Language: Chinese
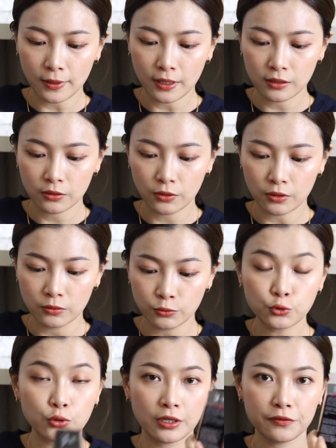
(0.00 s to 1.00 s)
霜用
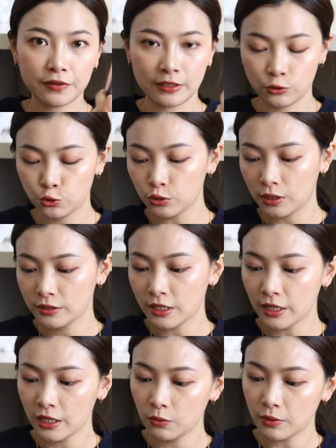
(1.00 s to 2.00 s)
水粉霜，
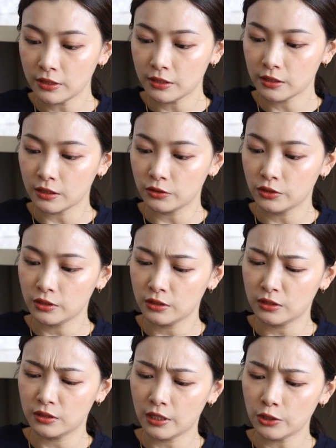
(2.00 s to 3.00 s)
那另外这个
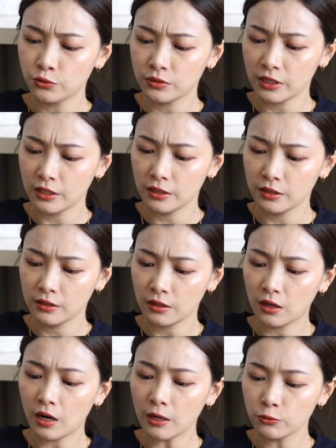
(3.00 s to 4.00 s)
是 HD
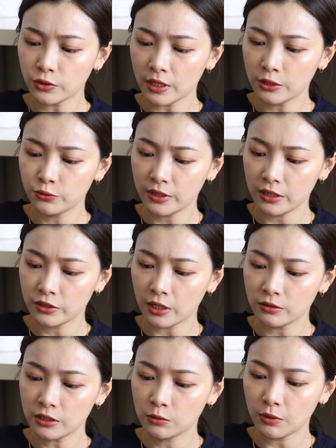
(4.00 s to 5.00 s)
嗯 Ultra HD
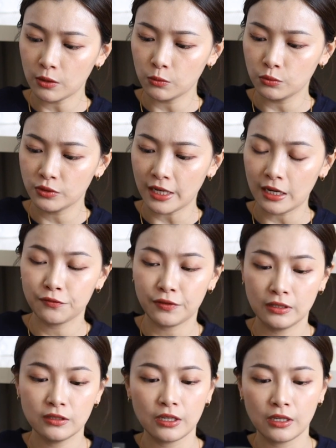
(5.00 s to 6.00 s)
超精华无瑕
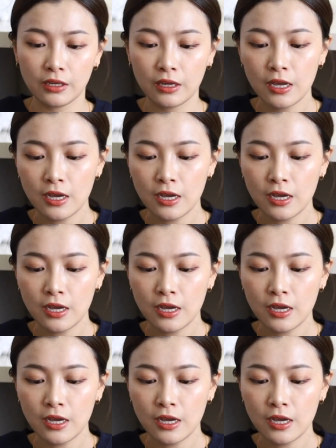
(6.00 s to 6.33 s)
粉底液，